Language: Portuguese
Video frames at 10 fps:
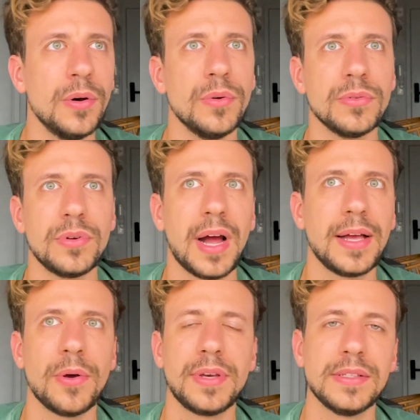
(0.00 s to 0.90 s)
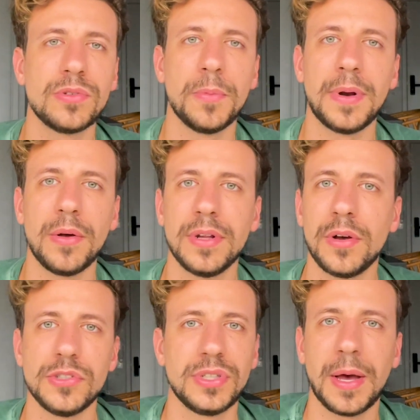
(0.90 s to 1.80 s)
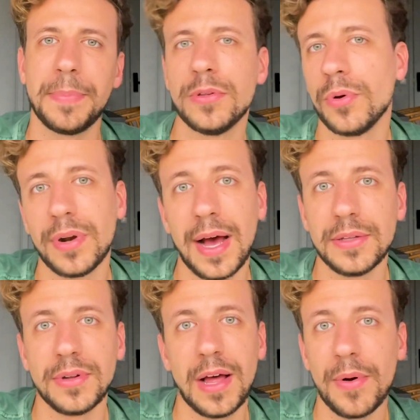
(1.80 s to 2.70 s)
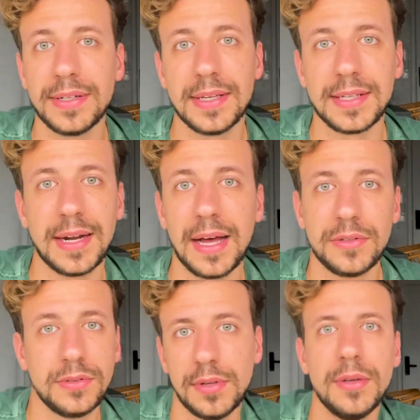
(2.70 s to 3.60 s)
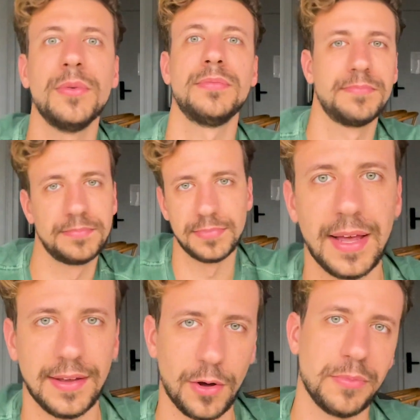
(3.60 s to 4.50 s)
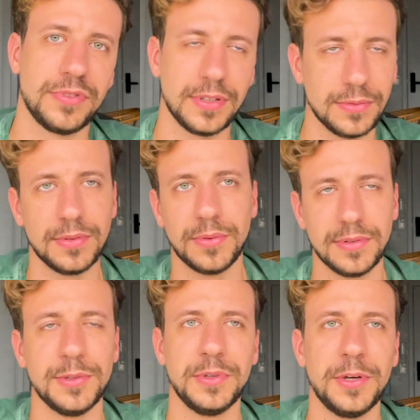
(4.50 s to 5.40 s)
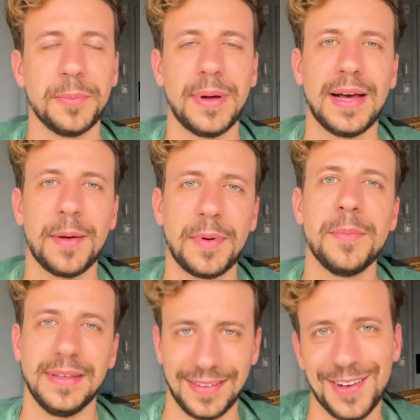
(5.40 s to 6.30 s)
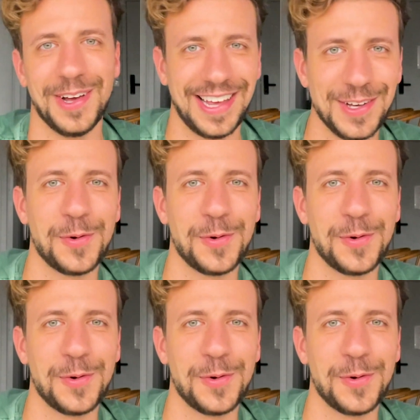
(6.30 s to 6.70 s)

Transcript: um lugar que eu quis comprar um negócio de capim dourado lá, um artesanato, e eu, né, óbvio que não, não iam pagar para mim. Eu, aí